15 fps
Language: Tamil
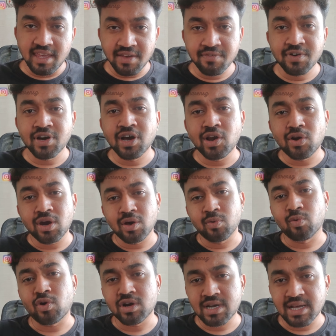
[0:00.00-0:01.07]
இவங்களோட
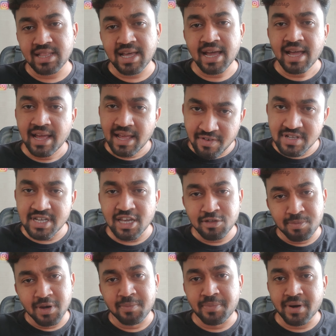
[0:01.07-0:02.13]
ஓட்டை தான் விஜய்
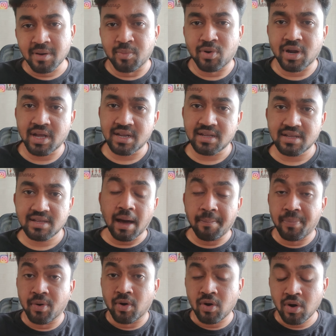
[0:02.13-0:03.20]
ஸ்பிளிட் பண்ண போறாரு
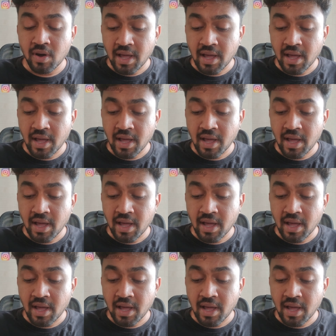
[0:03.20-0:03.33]
அப்போ